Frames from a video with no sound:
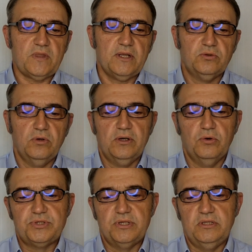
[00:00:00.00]
Только
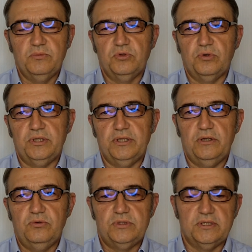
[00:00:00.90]
очень немногие
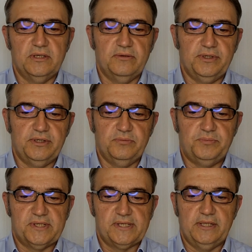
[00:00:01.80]
люди, говорил
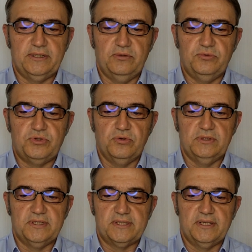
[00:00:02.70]
писатель и
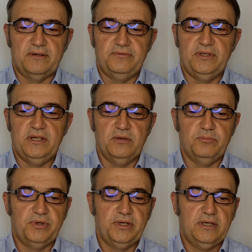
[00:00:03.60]
ученый сэр
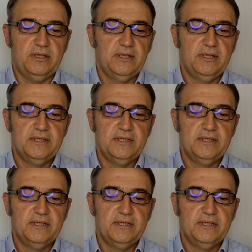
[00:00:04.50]
Вильям Брех,